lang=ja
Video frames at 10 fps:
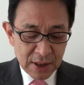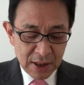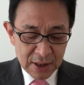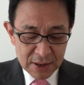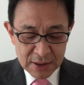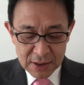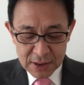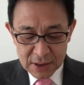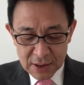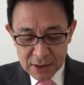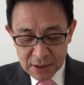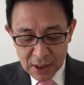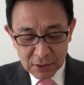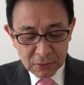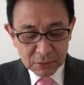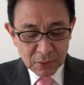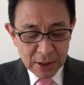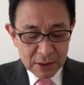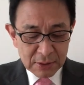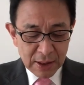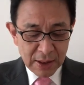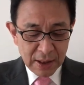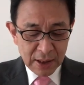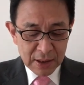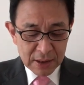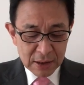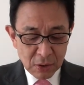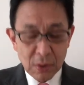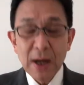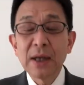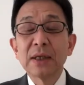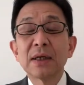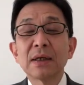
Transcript: だ葛根とあげるからお上がり